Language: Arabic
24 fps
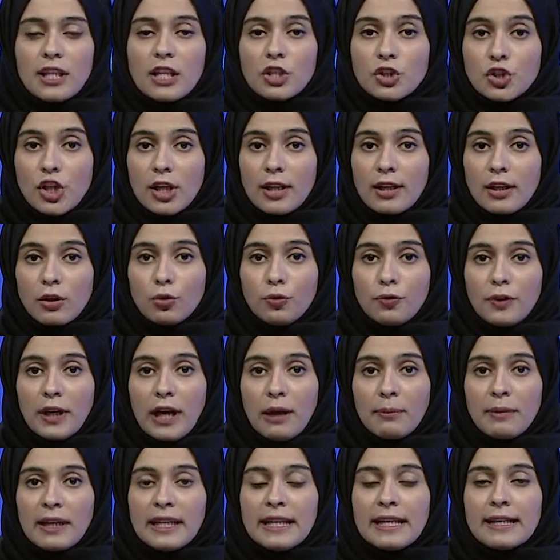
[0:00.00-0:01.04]
شاركوا في
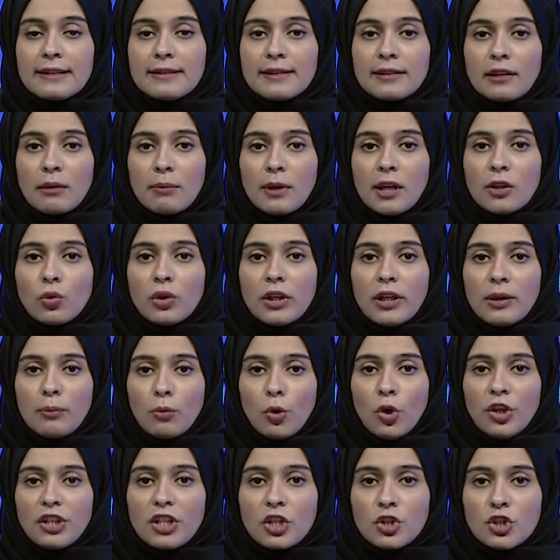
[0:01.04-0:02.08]
عملية تبادل
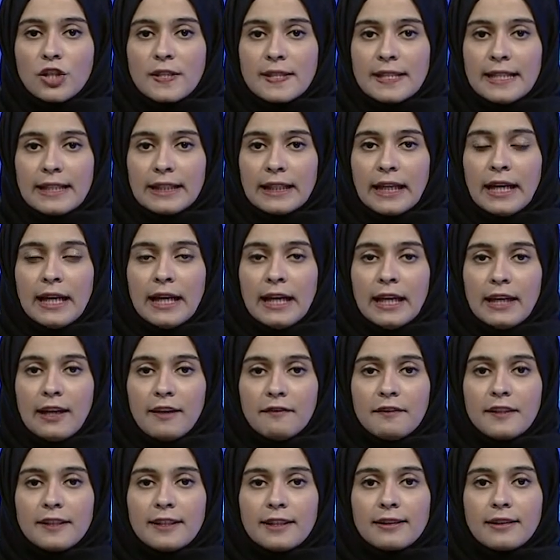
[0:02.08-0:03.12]
المحتجزين
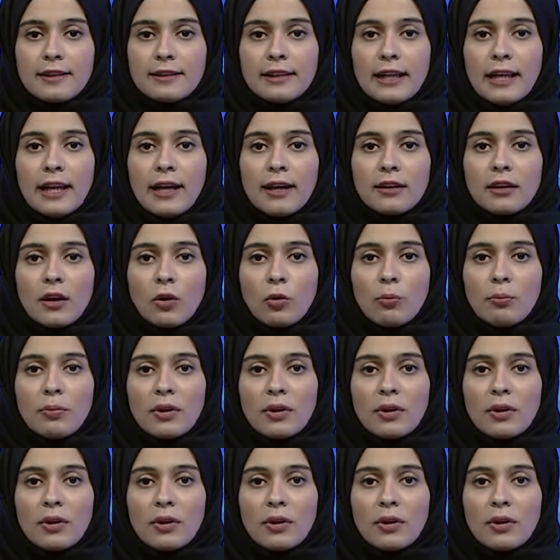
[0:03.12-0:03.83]
لافتة إلى أنهم